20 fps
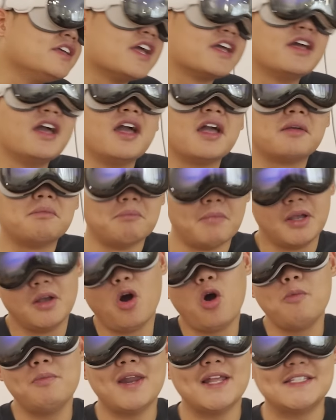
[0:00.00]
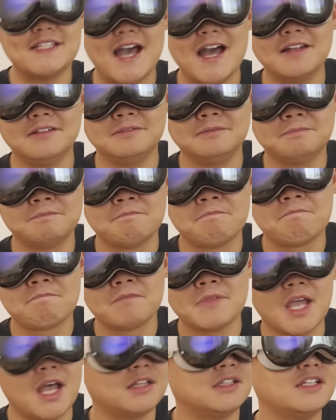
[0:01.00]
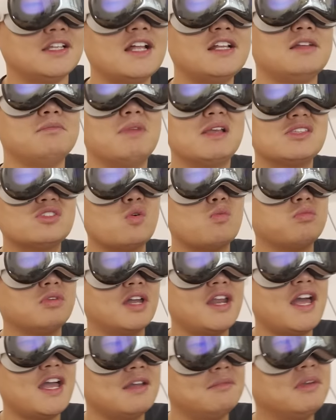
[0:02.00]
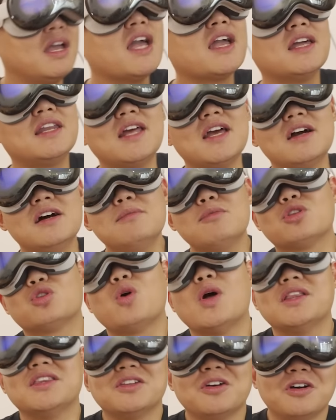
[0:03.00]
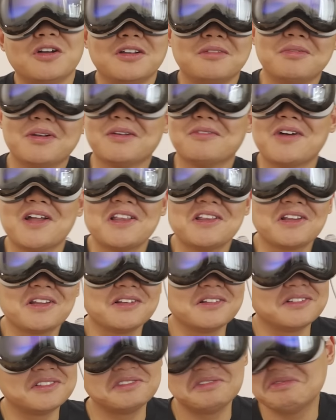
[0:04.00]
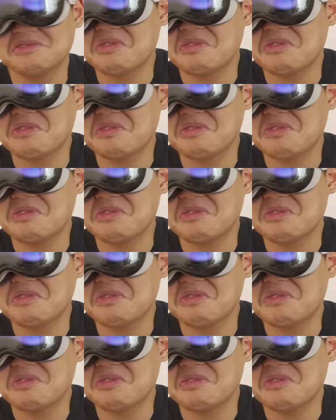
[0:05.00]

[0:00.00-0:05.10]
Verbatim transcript: nghịch mấy hôm là chán. Thật ra thì mình dùng cái này, nghịch cái này hơn một tuần rồi mình vẫn